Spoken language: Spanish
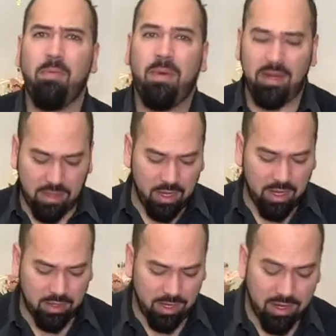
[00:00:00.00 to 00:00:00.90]
parte de
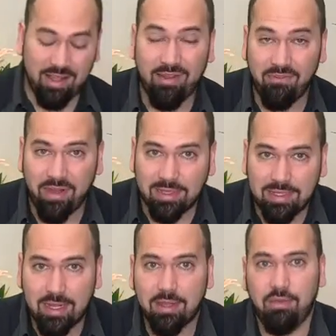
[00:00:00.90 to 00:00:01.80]
las técnicas
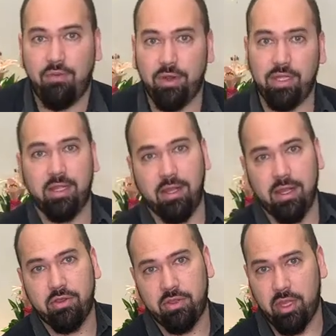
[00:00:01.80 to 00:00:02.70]
básicas de floristería
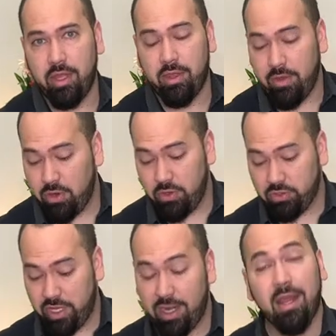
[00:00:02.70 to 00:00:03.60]
que ustedes deben
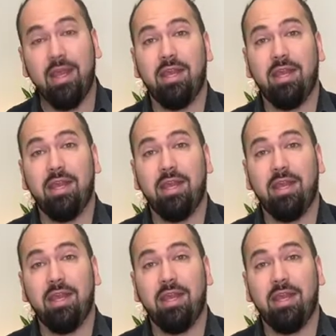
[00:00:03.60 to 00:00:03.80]
conocer.